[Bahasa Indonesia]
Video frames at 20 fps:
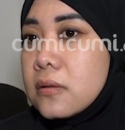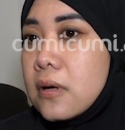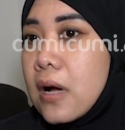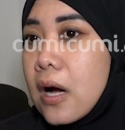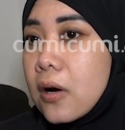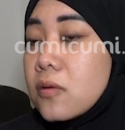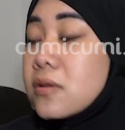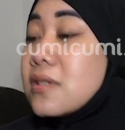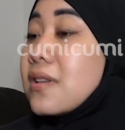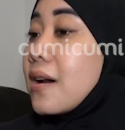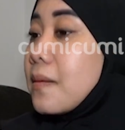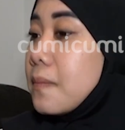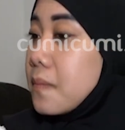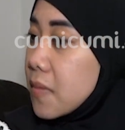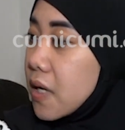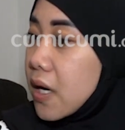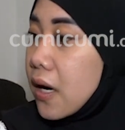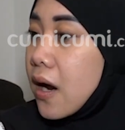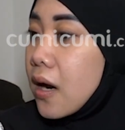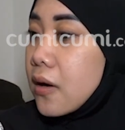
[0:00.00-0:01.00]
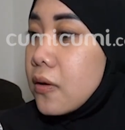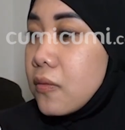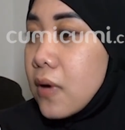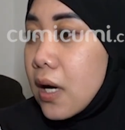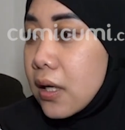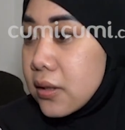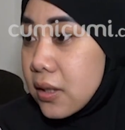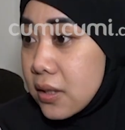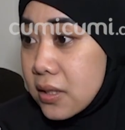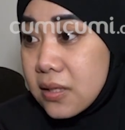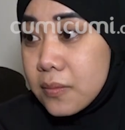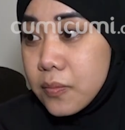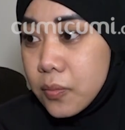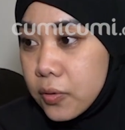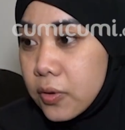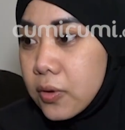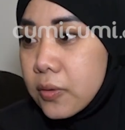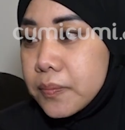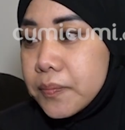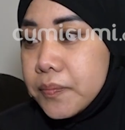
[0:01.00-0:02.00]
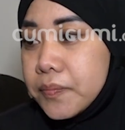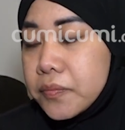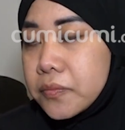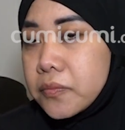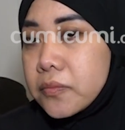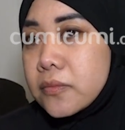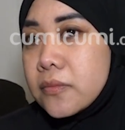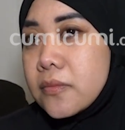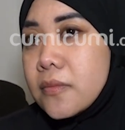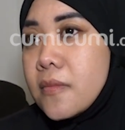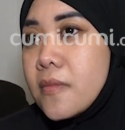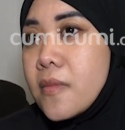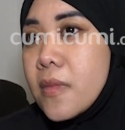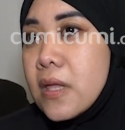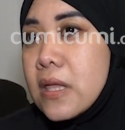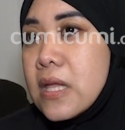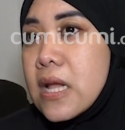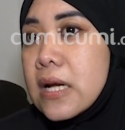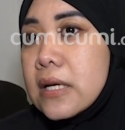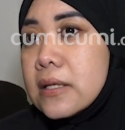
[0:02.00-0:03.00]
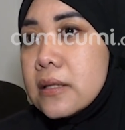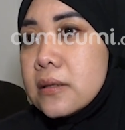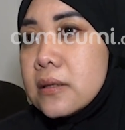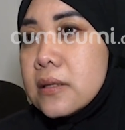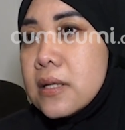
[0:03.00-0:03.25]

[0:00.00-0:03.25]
aku serem dengan uang tersebut mhm. dan